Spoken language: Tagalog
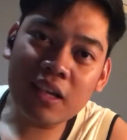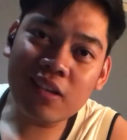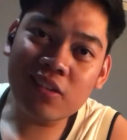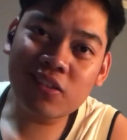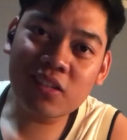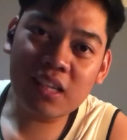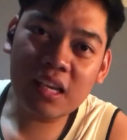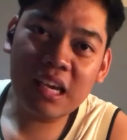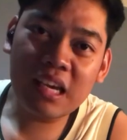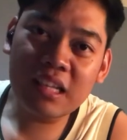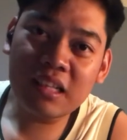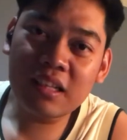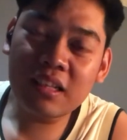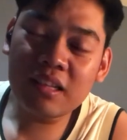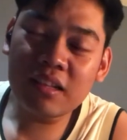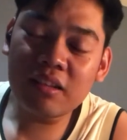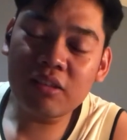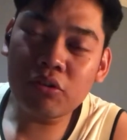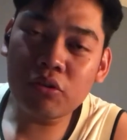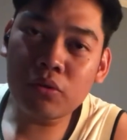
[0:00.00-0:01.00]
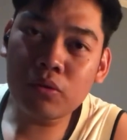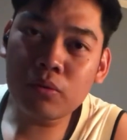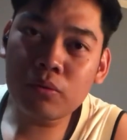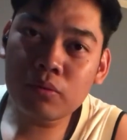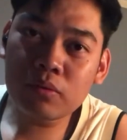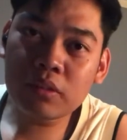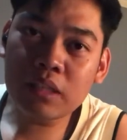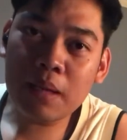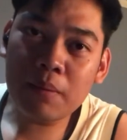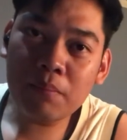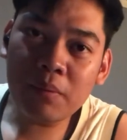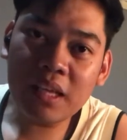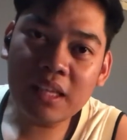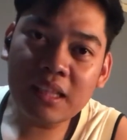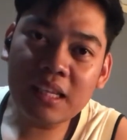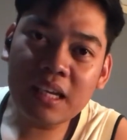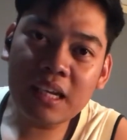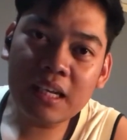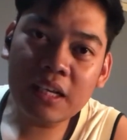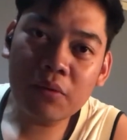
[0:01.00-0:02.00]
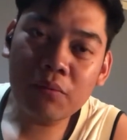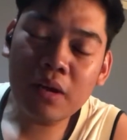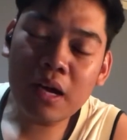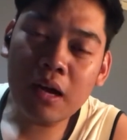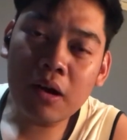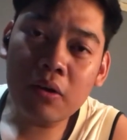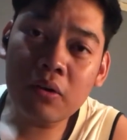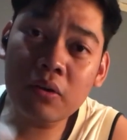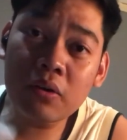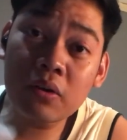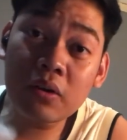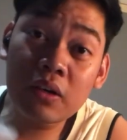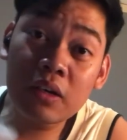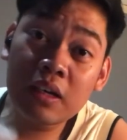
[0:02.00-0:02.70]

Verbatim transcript: i-send yung template na ginawa ko.